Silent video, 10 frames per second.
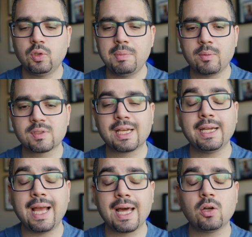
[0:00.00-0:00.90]
dobbiamo
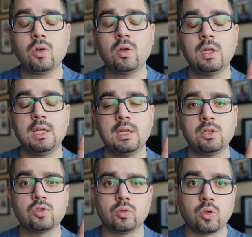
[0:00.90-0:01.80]
scaricarlo
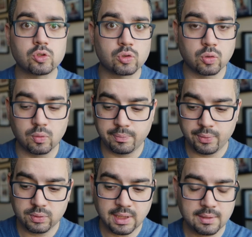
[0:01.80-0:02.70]
sul nostro
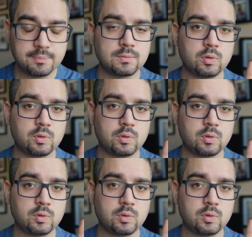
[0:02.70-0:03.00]
computer,